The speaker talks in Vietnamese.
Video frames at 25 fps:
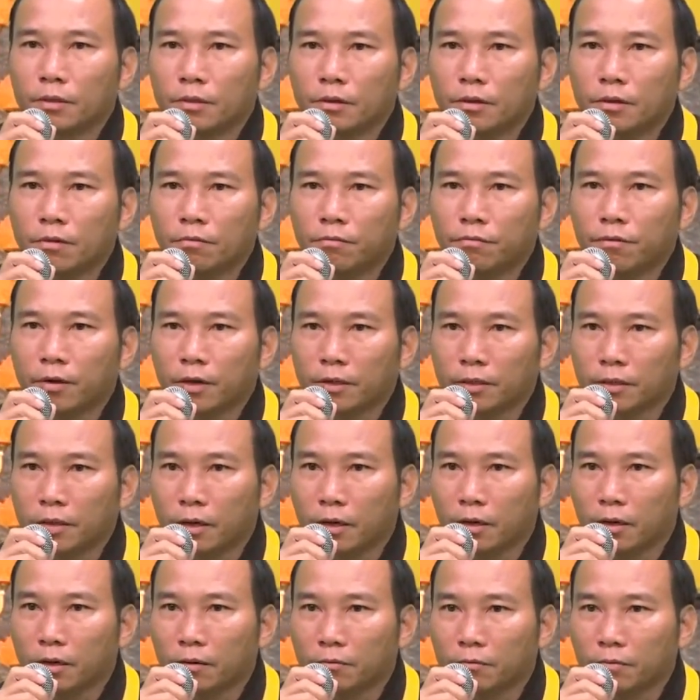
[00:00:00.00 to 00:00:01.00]
Đức Phật
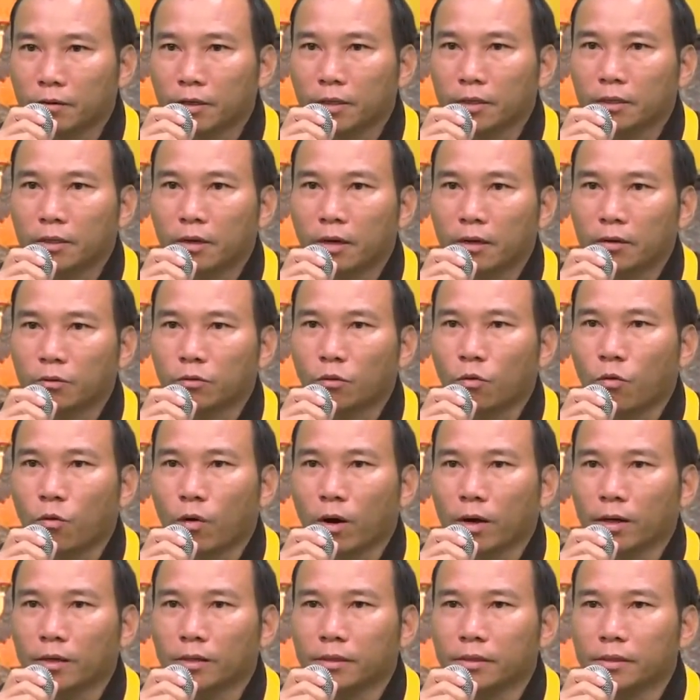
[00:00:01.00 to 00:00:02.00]
nhờ vị thần
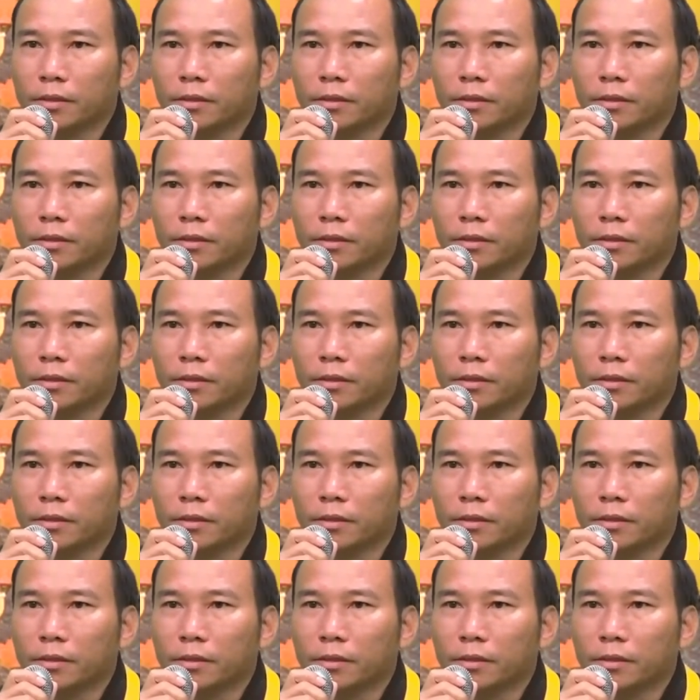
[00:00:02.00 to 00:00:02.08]
quản